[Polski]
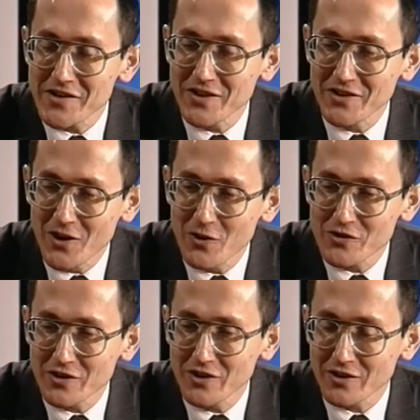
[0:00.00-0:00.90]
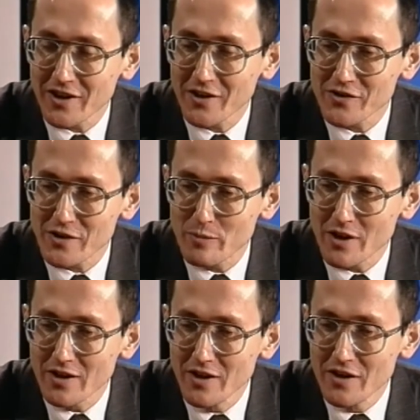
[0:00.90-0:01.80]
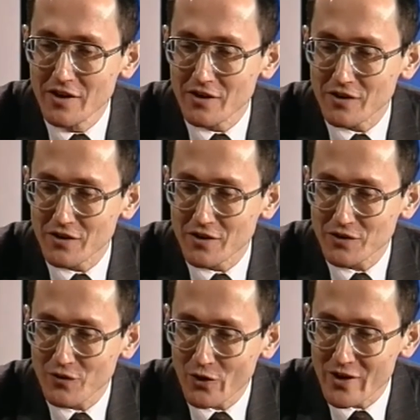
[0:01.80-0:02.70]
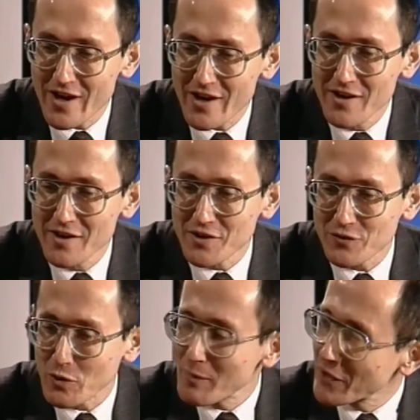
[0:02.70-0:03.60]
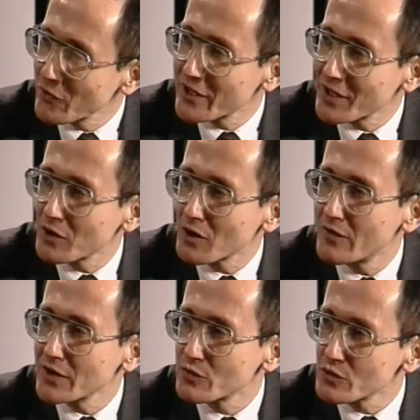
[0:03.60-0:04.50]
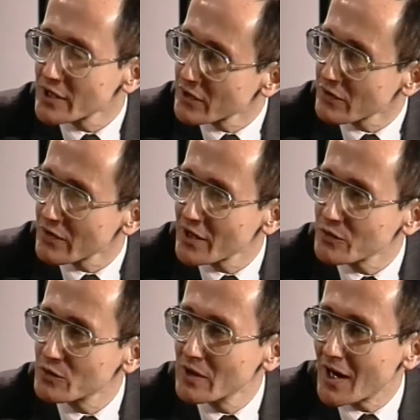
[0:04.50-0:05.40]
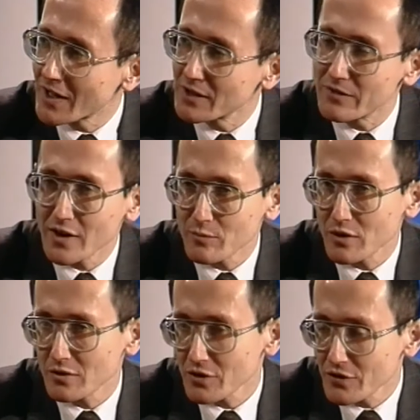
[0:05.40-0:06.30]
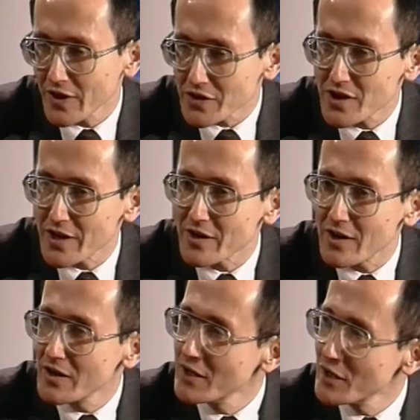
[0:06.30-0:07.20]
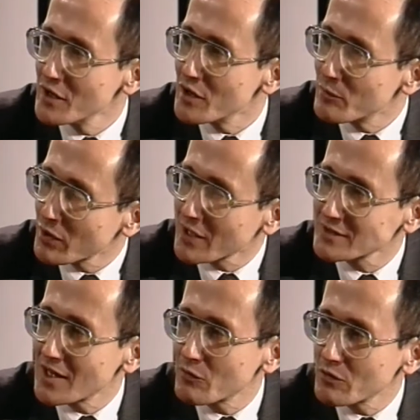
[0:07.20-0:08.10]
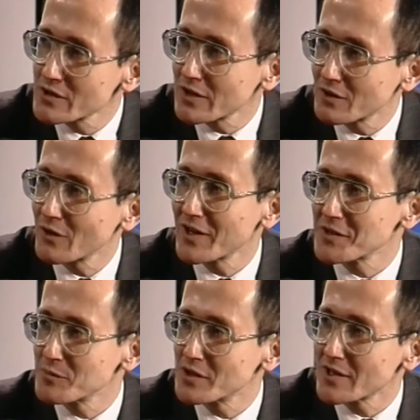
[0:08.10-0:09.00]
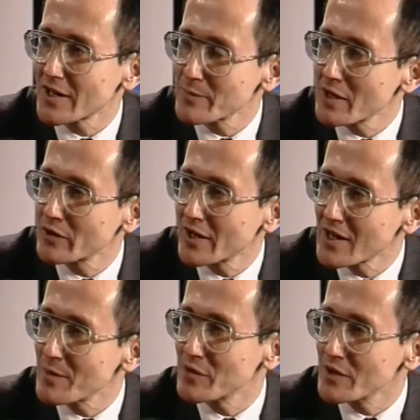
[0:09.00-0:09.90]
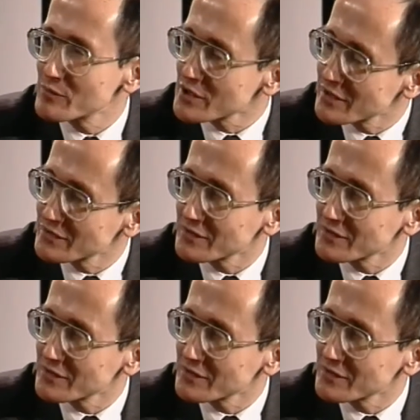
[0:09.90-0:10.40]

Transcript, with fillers: dążyć do tego, żeby swoje, swój majątek lokować w różnego rodzaju aktywach, bo doświadczenie pokazało, że to, na czym się zarabiało najlepiej przez